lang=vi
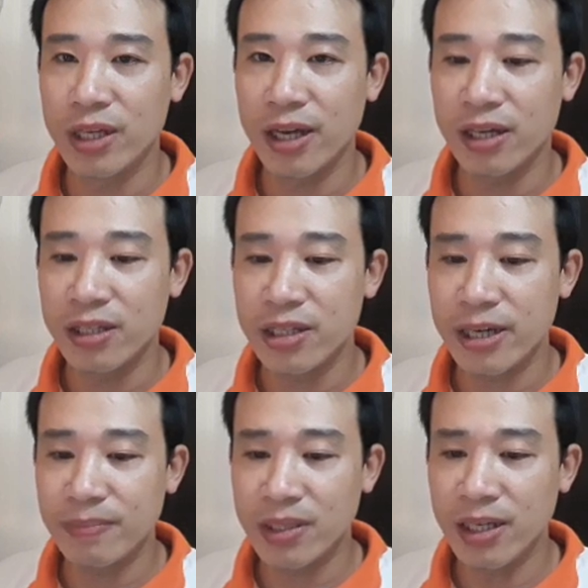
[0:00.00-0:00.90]
xỉa,
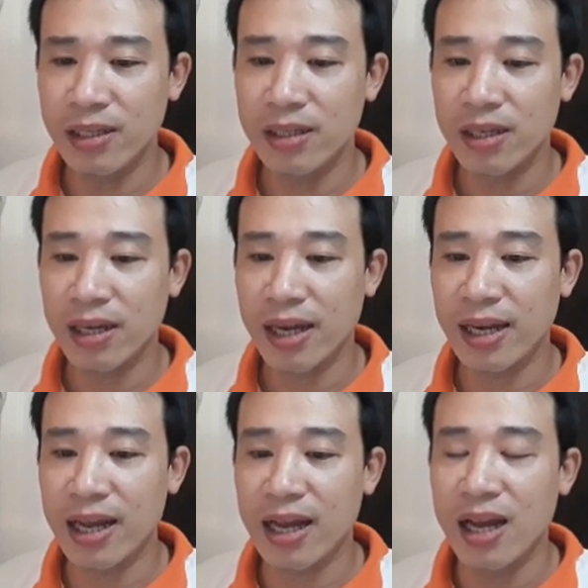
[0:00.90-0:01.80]
châm chích hay
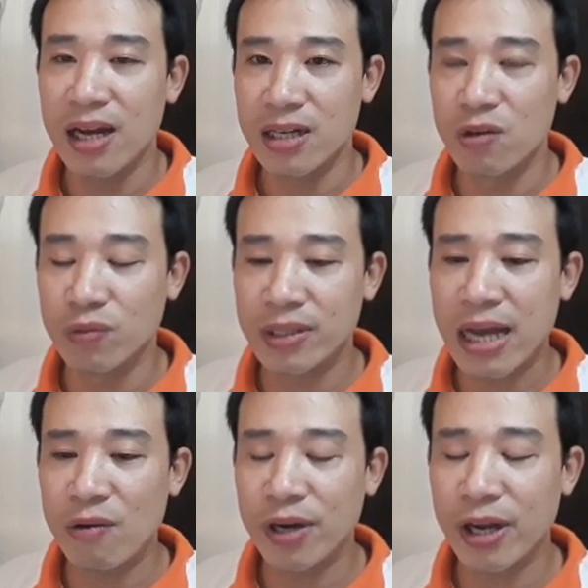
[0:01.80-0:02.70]
là đụng
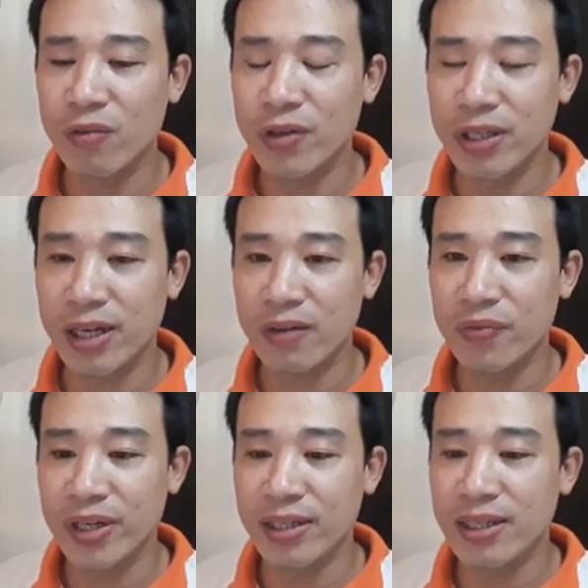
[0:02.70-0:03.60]
dao kéo vào những cái
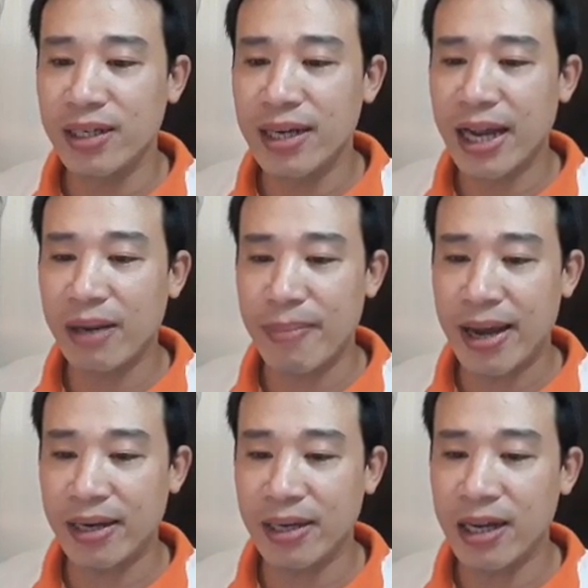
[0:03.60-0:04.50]
vị trí này
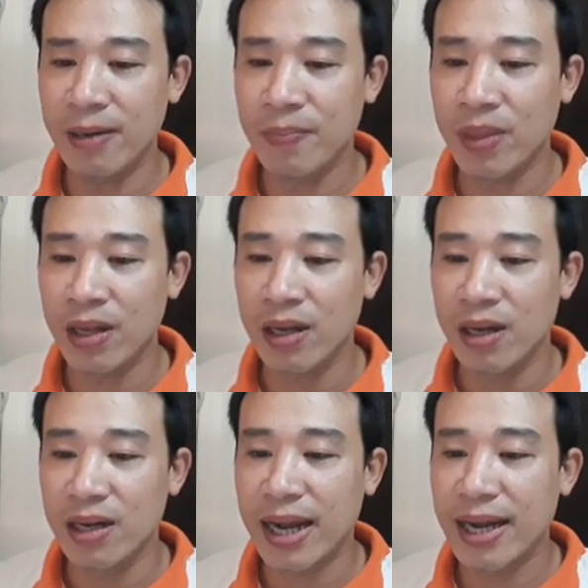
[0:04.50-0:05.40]
bạn nhé.
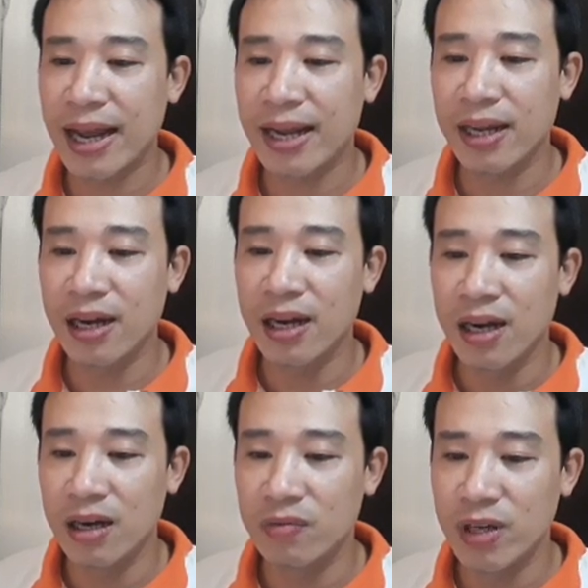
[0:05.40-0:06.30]
Ngày này
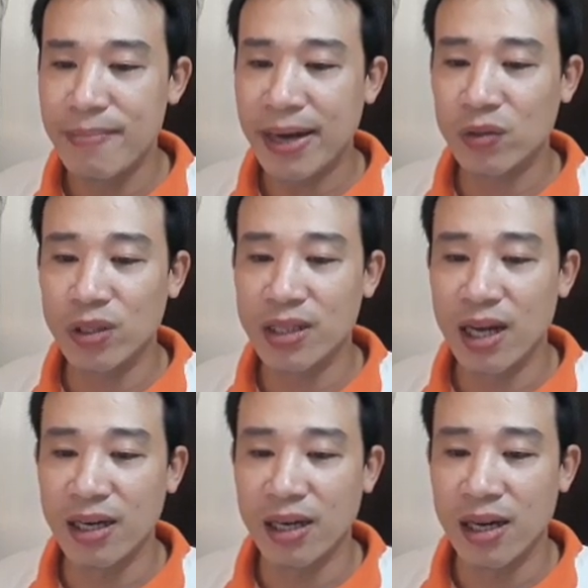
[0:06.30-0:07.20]
với bạn tuổi
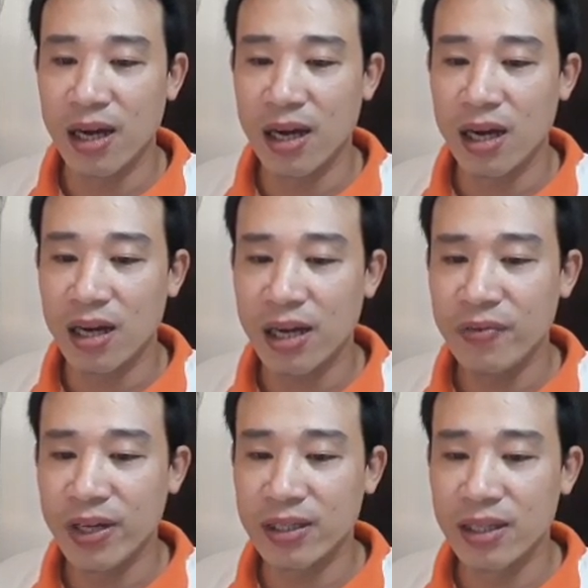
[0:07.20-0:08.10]
Dần, cái
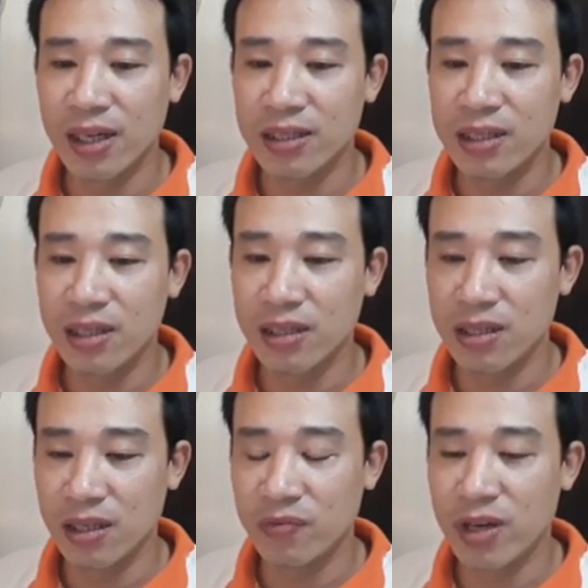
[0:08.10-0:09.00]
việc như là sửa
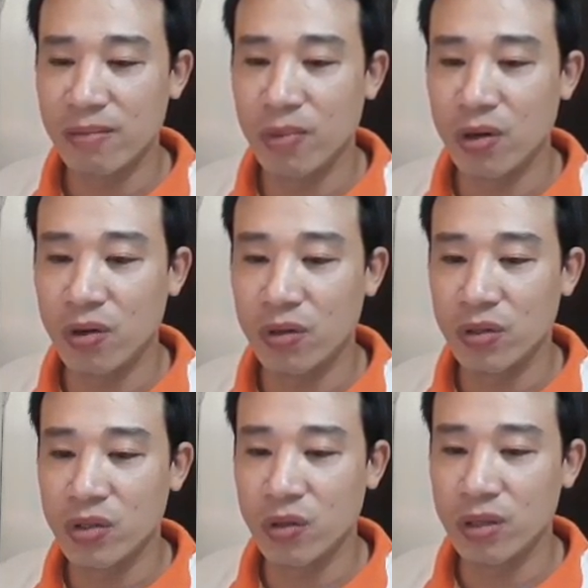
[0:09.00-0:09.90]
chữa phần mộ,
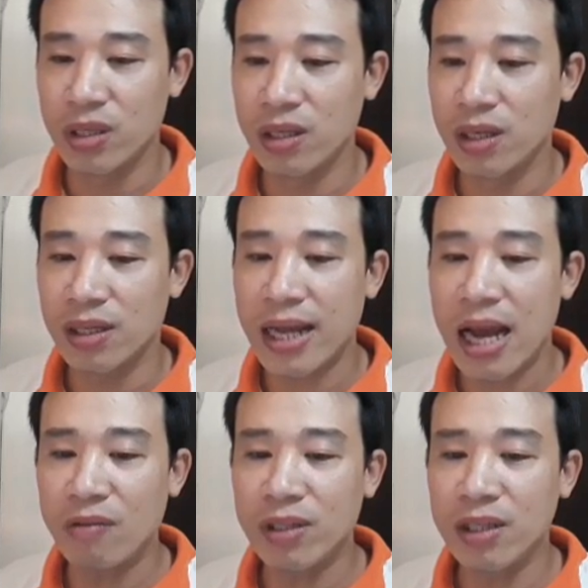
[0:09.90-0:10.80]
trổ cửa,
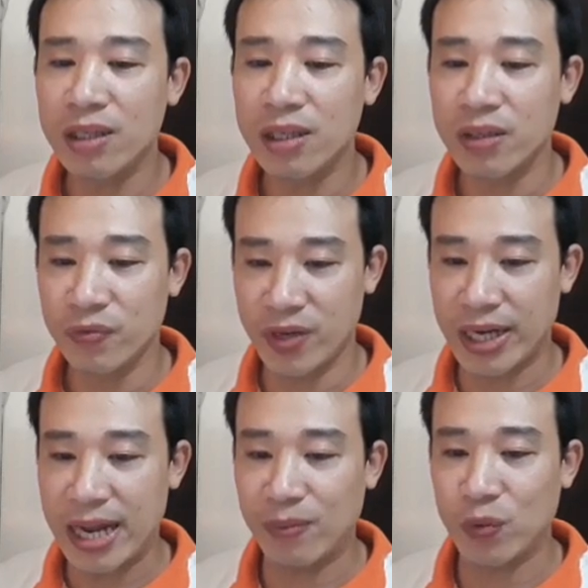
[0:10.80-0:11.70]
tháo nước,
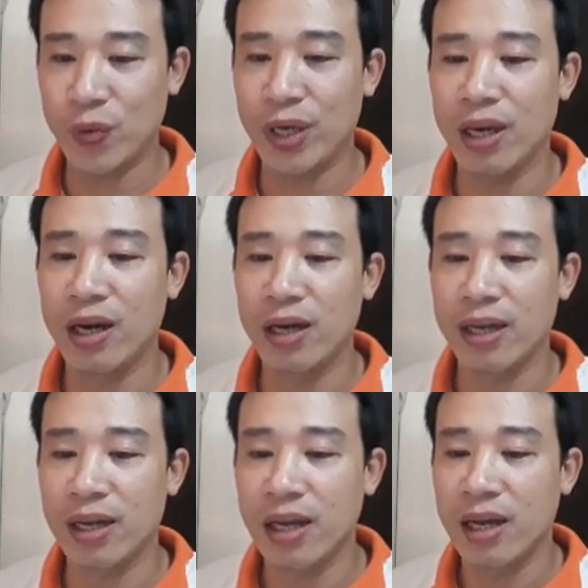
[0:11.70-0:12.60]
việc làm thủy lợi
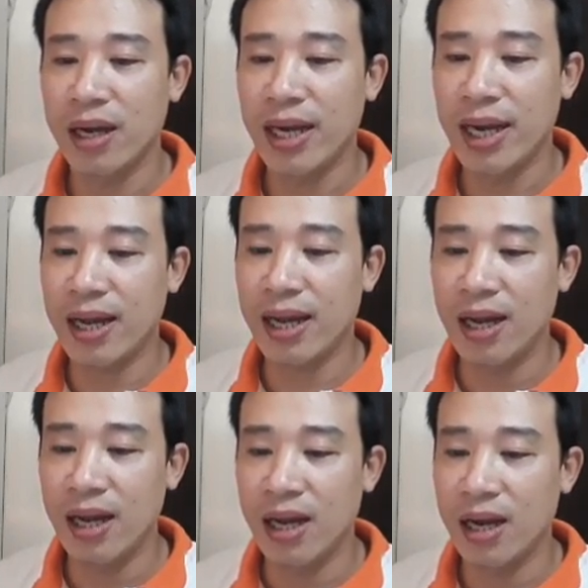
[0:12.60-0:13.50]
hay là
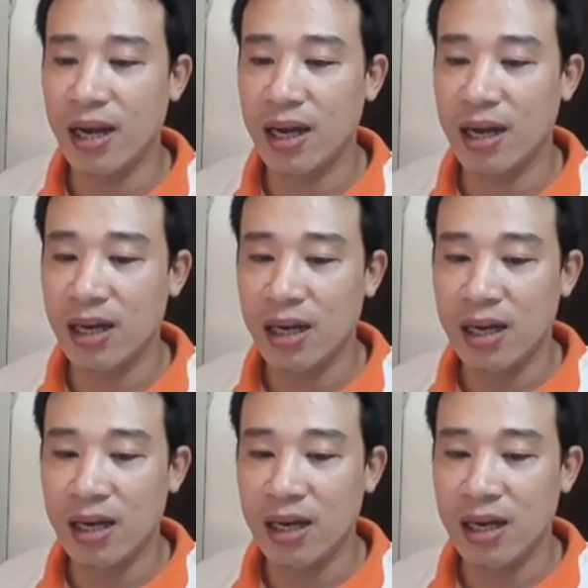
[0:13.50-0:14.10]
à,